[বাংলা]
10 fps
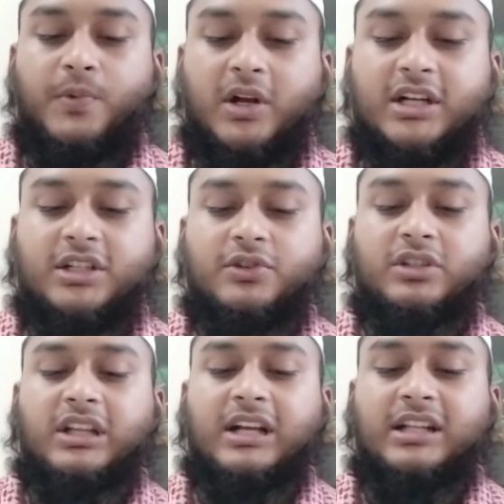প্রকাশ
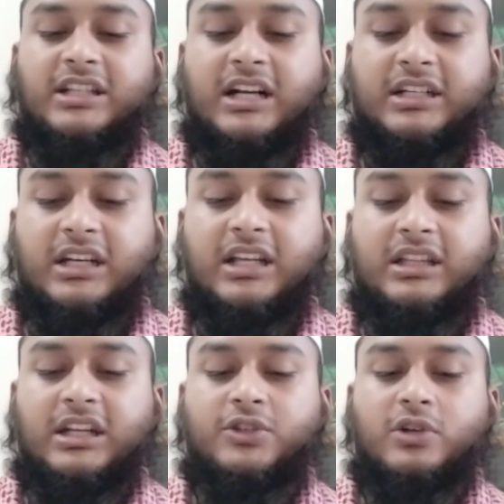করতে দেখা চাকরির
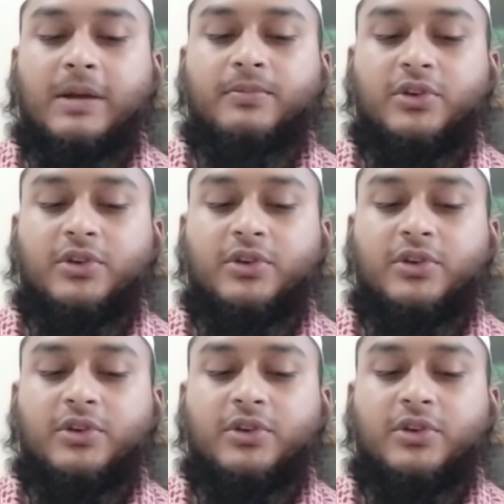ক্ষেত্রে সুনাম